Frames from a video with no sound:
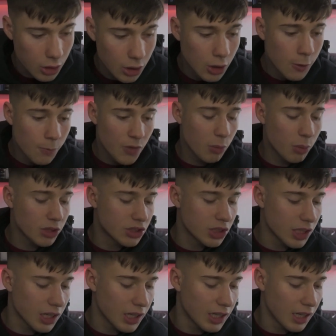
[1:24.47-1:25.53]
No puede ser que
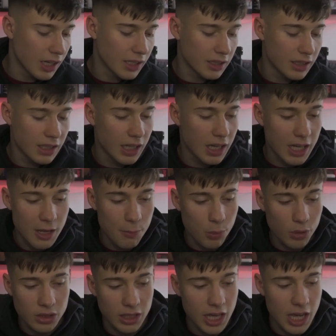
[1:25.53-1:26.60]
acá en Argentina nadie
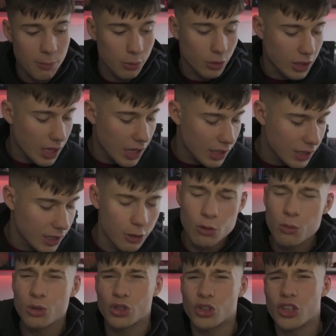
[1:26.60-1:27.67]
apueste nada por nadie. Y un
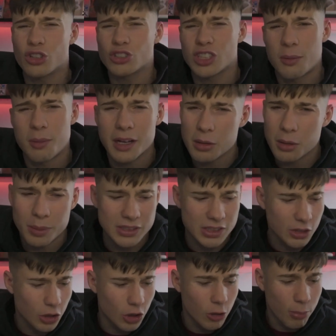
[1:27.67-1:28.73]
montón de cosas más que me
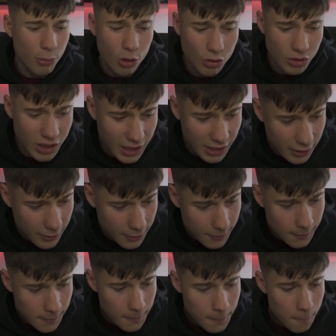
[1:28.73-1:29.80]
pasaron que no puedo contar
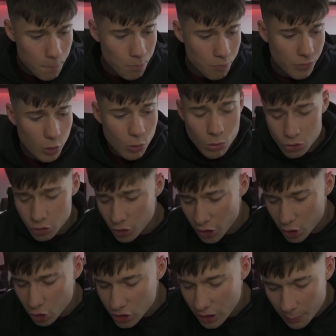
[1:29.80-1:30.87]
un montón de
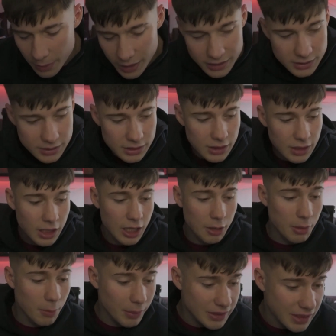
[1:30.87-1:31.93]
cosas más que me
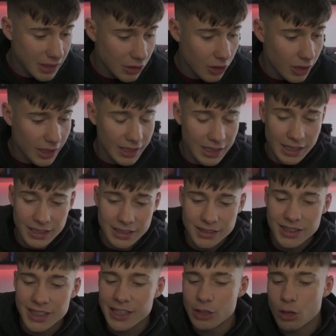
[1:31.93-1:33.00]
pasaron acá en
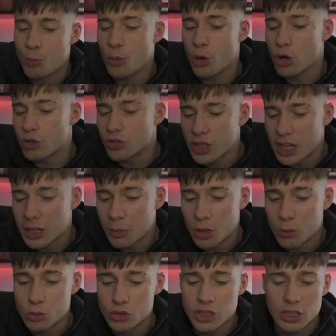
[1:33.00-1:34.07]
Argentina que no puedo contar, amigo.
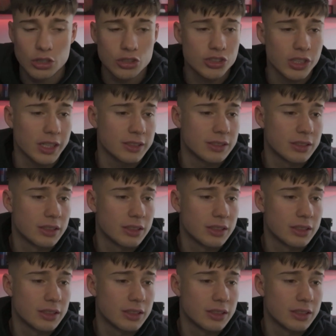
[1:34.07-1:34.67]
Muchas cosas